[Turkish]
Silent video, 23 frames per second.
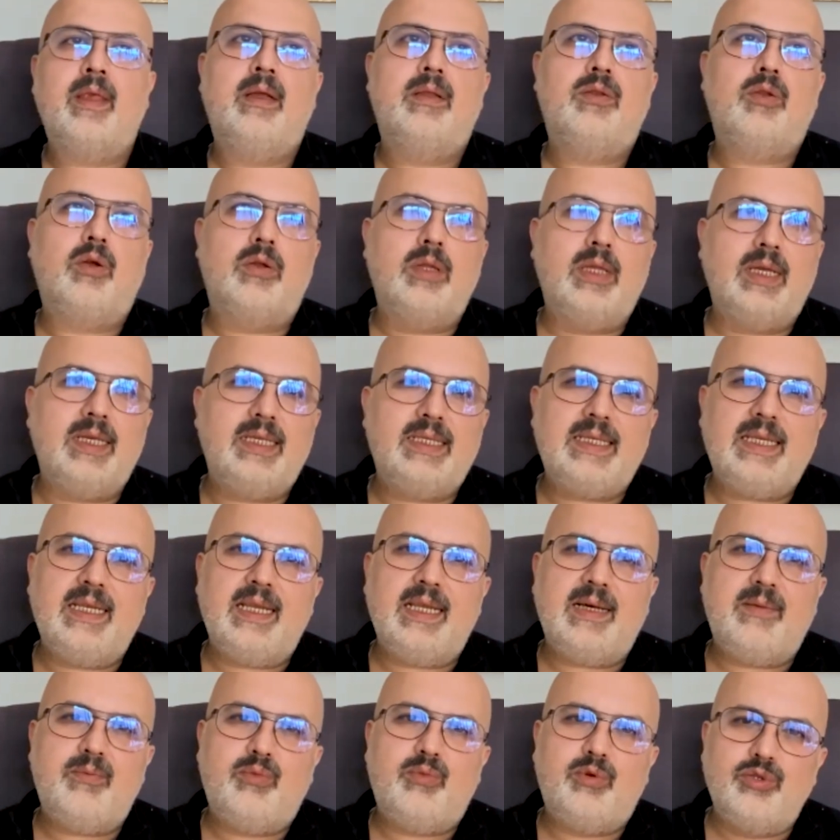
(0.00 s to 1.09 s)

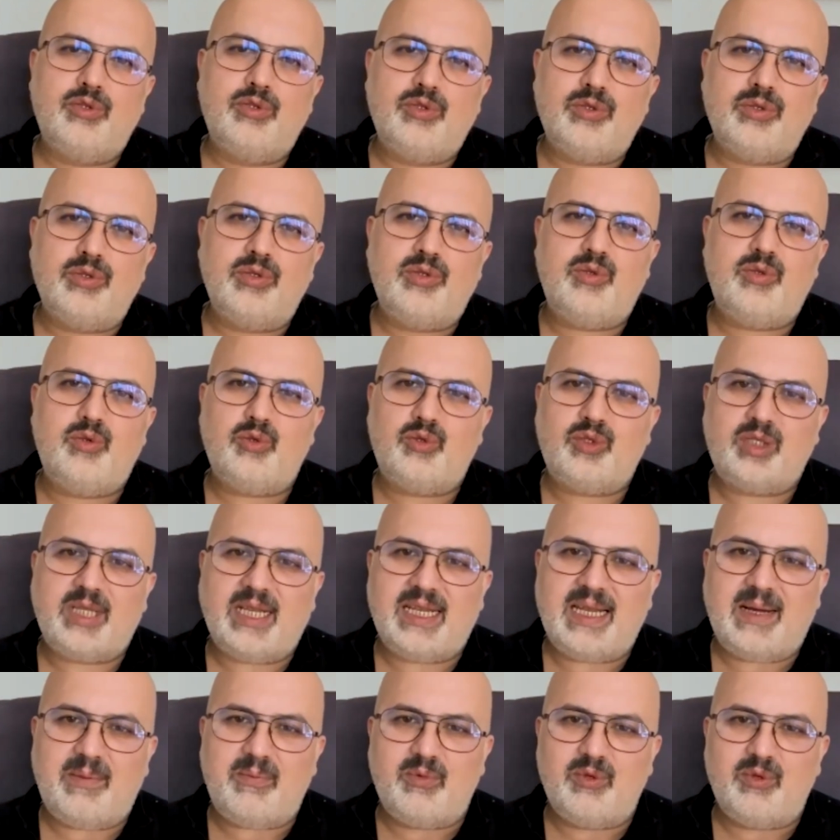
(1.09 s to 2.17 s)
Dolayısıyla burcunuz,
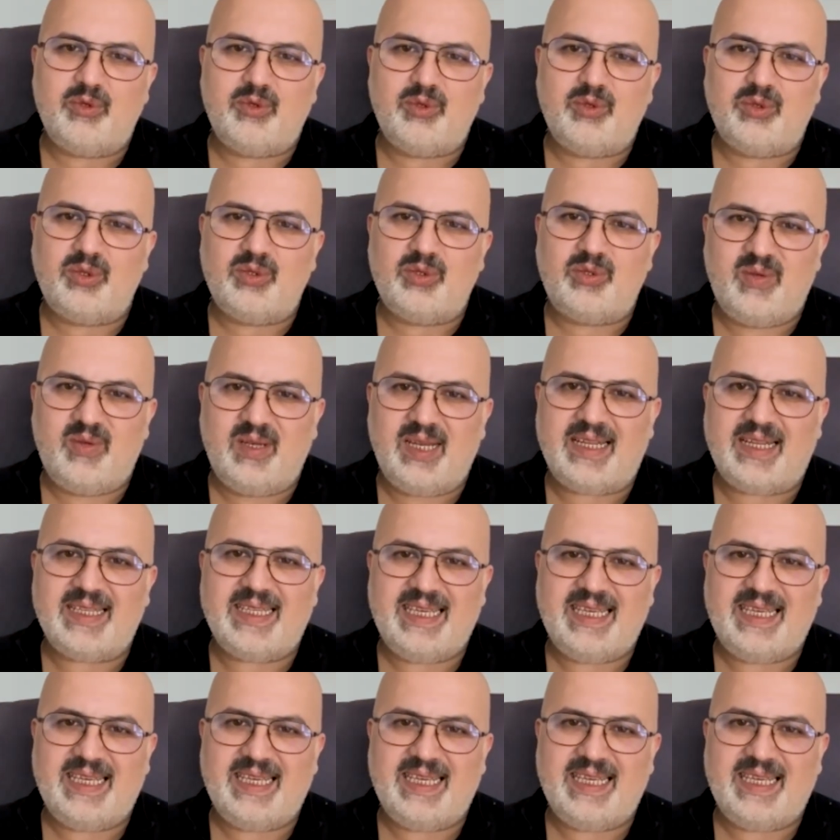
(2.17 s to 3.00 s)
yükselen burcunuz filan